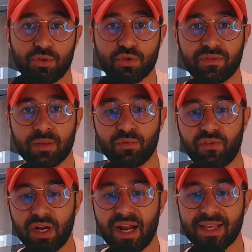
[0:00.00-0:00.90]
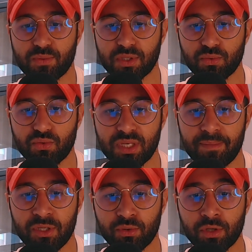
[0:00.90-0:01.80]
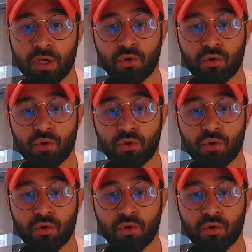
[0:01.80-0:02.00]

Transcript: Soufiane Bouffol à la 72e minute.